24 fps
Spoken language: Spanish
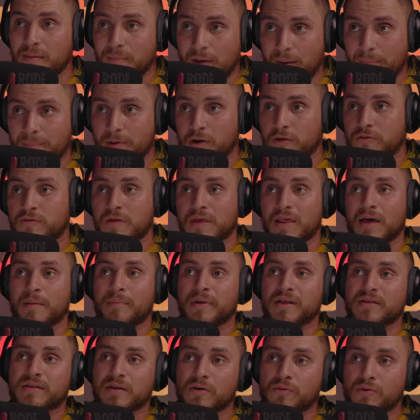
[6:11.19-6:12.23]
más velocidad,
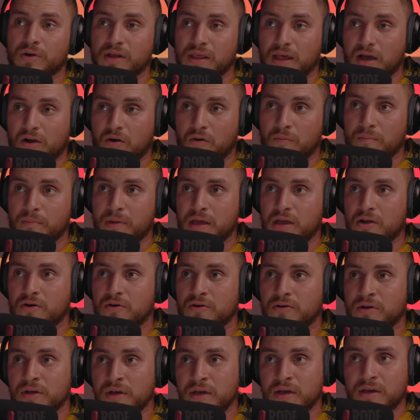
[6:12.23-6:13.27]
más seguridad
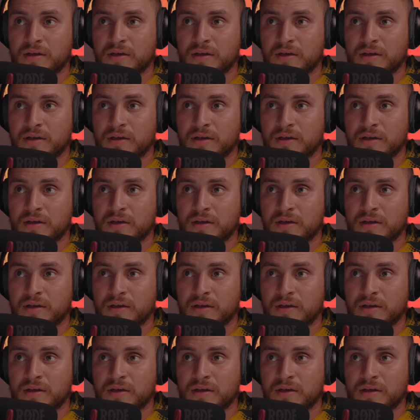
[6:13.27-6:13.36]
conmigo.